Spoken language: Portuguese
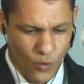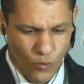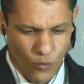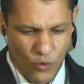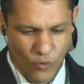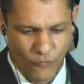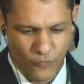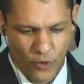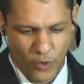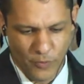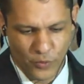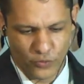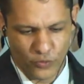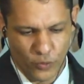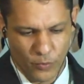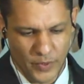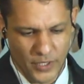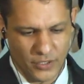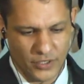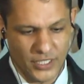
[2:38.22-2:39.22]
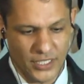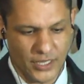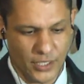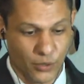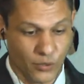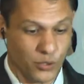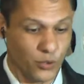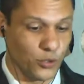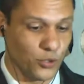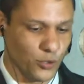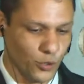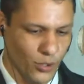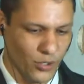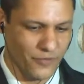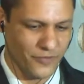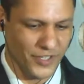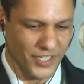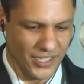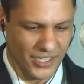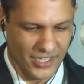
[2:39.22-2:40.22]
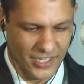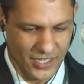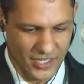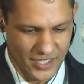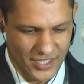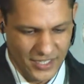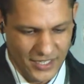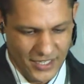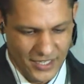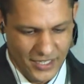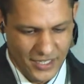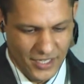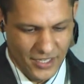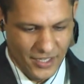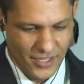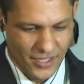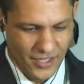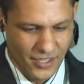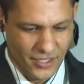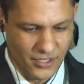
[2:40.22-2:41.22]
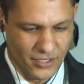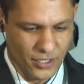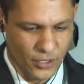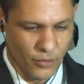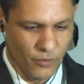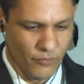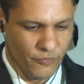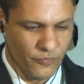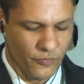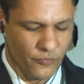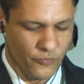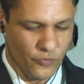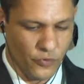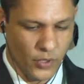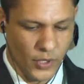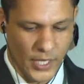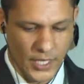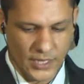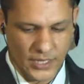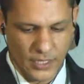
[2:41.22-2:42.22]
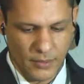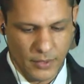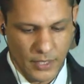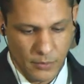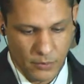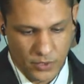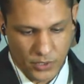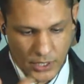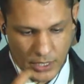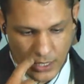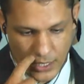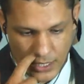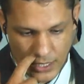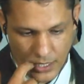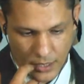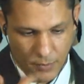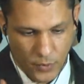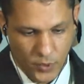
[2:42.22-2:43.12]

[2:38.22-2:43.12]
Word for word: conforme os companheiros dizem que eu sou jovem, então foi, recebemos a, a,